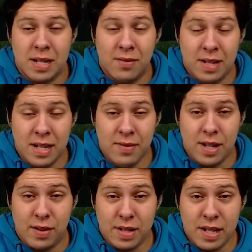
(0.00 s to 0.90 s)
Denn was sehen wir
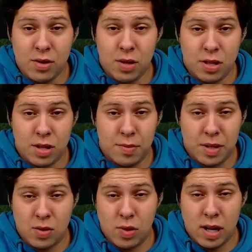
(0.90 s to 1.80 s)
da? Wir sehen dort äh, bei
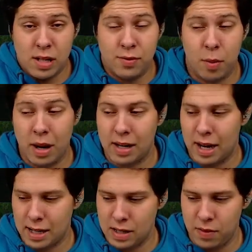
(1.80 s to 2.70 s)
so Reality-Formaten,
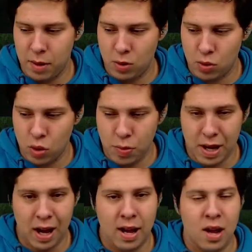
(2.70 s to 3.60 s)
gerade jetzt wie bei
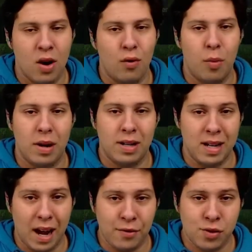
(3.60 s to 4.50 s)
Notopia, wo man einen
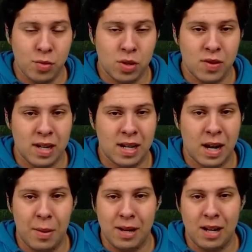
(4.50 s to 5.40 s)
Livestream und so weiter hat,
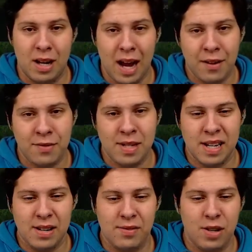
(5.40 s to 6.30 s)
kann man live
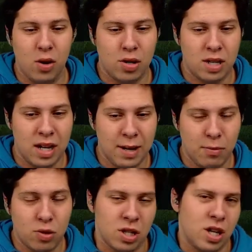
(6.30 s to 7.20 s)
sehen, wie Leute
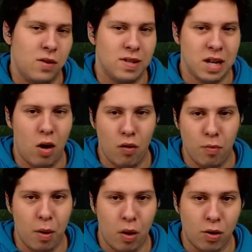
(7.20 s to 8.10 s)
leben und sich etwas
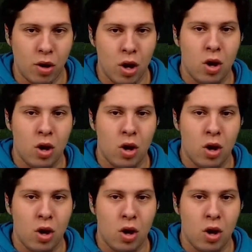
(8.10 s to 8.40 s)
aufbauen.